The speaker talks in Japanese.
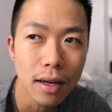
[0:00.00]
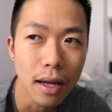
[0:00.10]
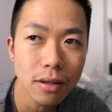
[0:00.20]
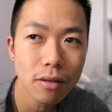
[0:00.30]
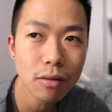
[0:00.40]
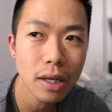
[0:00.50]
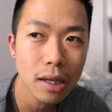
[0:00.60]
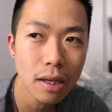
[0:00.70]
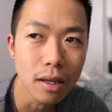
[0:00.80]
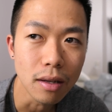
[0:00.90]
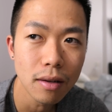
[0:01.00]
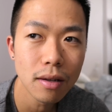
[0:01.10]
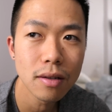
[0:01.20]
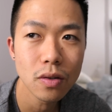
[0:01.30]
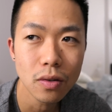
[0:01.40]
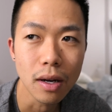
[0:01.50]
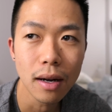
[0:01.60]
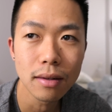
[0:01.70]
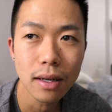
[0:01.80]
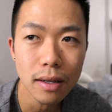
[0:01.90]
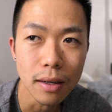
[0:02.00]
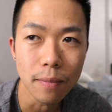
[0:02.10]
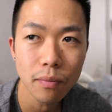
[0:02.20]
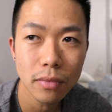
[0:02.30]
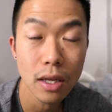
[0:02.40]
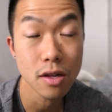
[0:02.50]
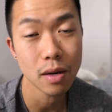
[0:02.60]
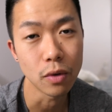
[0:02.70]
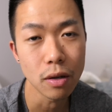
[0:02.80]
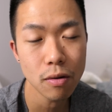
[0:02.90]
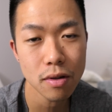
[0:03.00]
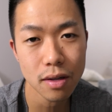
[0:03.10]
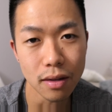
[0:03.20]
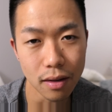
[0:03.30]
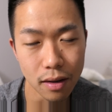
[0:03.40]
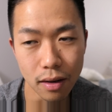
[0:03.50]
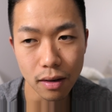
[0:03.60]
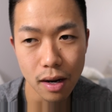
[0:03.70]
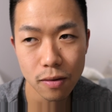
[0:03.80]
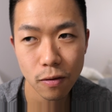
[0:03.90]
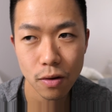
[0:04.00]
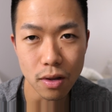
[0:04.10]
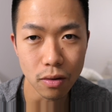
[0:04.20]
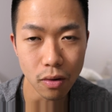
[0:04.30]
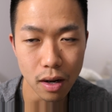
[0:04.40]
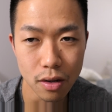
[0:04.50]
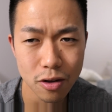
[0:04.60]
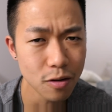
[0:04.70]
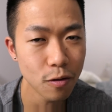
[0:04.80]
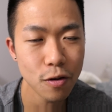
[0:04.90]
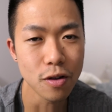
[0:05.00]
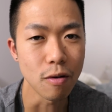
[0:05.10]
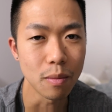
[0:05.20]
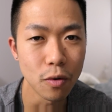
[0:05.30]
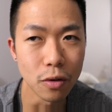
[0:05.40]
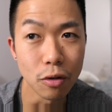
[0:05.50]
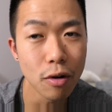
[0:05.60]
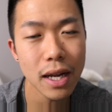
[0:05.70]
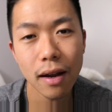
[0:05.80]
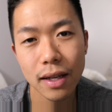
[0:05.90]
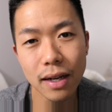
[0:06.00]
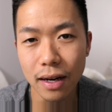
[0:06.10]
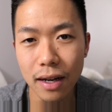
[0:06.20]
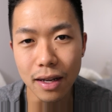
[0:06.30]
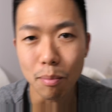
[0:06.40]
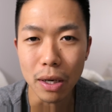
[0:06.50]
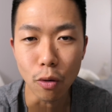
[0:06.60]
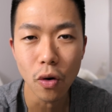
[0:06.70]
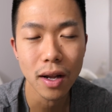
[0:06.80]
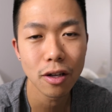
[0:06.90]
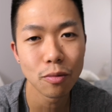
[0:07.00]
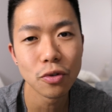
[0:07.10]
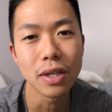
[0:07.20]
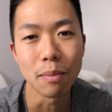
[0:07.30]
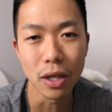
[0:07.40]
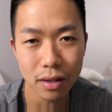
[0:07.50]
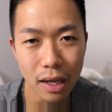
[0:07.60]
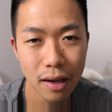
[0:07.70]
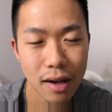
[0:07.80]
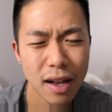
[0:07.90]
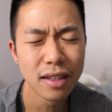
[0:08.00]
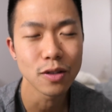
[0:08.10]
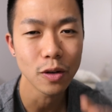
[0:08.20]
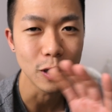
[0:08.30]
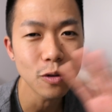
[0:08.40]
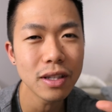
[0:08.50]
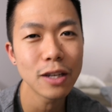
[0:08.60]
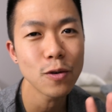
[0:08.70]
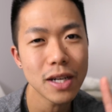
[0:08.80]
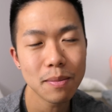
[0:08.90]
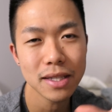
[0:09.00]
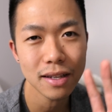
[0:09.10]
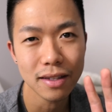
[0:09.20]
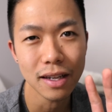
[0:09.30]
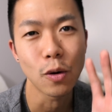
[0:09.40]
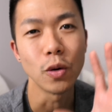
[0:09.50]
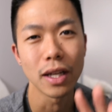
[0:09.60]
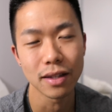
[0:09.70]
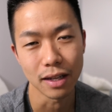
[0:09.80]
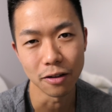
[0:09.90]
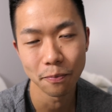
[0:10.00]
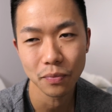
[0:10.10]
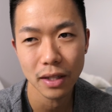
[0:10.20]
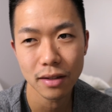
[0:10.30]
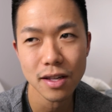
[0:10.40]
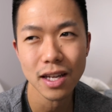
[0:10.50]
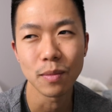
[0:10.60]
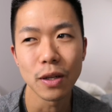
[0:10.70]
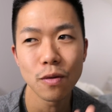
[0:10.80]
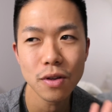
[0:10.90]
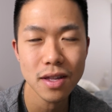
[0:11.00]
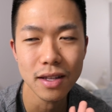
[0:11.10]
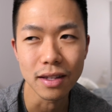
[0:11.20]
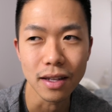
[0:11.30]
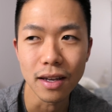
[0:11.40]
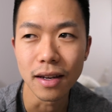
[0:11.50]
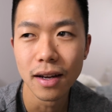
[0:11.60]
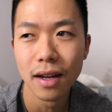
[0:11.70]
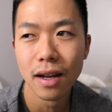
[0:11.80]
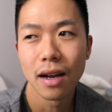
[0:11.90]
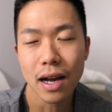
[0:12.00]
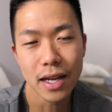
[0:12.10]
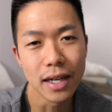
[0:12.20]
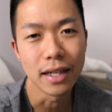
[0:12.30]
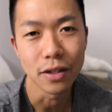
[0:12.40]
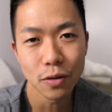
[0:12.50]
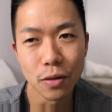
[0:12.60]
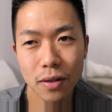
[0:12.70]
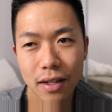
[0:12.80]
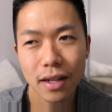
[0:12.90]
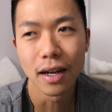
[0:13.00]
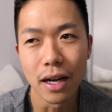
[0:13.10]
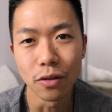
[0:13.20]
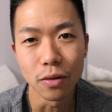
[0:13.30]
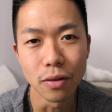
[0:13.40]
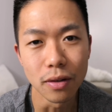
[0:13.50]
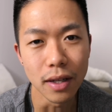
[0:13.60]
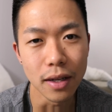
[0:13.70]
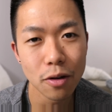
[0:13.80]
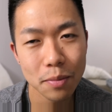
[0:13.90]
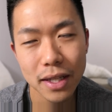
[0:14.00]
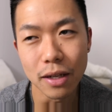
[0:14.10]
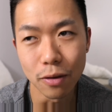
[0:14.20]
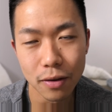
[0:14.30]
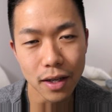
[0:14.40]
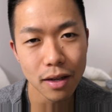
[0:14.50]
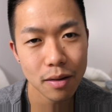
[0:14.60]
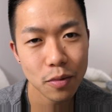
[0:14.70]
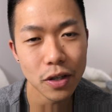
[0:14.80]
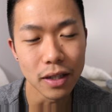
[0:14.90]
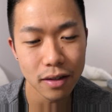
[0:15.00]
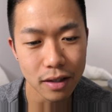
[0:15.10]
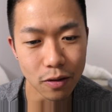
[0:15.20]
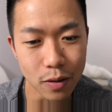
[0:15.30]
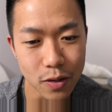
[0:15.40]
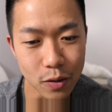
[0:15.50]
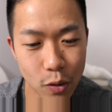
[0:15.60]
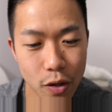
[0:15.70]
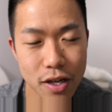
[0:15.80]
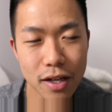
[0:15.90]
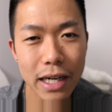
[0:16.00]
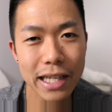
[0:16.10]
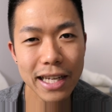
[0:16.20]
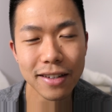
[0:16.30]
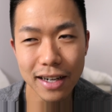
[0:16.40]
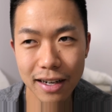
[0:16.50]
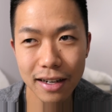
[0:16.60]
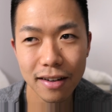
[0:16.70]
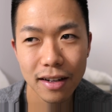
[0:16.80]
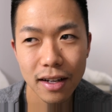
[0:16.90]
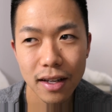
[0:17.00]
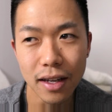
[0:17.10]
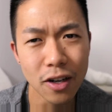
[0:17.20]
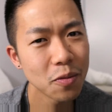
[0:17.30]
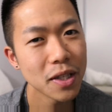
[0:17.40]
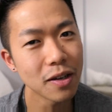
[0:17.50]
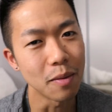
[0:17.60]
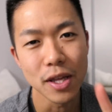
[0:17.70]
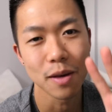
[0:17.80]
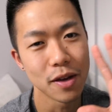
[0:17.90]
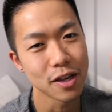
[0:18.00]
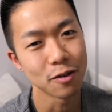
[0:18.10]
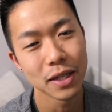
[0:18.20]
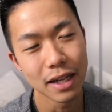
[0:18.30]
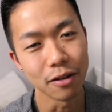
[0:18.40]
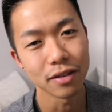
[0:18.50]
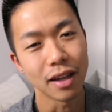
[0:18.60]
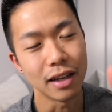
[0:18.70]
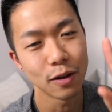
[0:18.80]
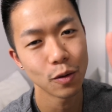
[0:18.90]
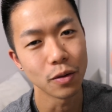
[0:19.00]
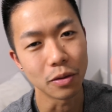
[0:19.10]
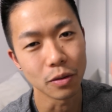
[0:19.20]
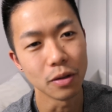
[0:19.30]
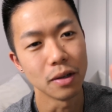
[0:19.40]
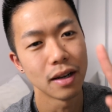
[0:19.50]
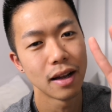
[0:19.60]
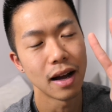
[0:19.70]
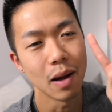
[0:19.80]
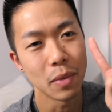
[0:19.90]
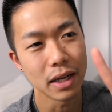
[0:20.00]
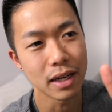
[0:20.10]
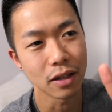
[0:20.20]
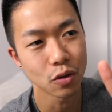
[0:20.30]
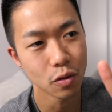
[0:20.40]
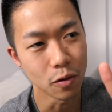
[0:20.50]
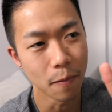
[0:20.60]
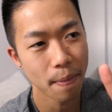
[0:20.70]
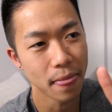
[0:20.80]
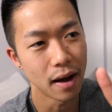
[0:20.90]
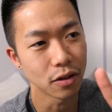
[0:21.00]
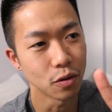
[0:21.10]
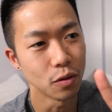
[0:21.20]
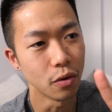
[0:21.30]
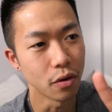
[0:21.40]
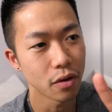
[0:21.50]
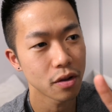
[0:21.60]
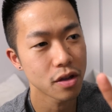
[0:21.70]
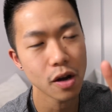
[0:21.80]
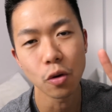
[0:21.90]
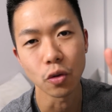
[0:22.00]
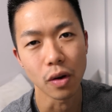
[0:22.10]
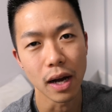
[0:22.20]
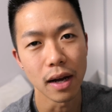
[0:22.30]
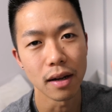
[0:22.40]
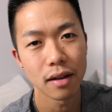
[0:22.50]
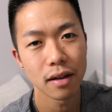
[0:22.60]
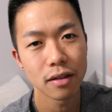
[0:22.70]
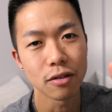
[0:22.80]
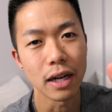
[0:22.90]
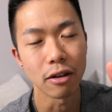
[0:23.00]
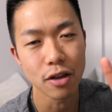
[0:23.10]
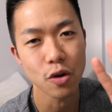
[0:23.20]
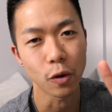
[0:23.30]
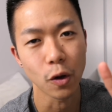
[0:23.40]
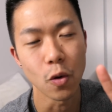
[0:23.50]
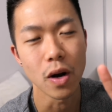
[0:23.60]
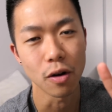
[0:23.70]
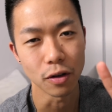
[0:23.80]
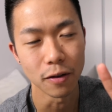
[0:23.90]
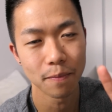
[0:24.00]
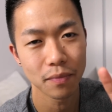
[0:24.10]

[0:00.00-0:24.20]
ね圧倒的にそういうのがあるからでしかも日本人って韓国人とか中国人よりもノリがいいからやっぱり終わらない文化もあってでそういういろんな要因が混ざってこうなってんのでしかも日本人って海外だとあのエロビデオ AV っていうのがすごい知られてるからエロビデオがめちゃめちゃ有名なのって日本とアメリカとあとチェコとかぐらいなのチェコ共和国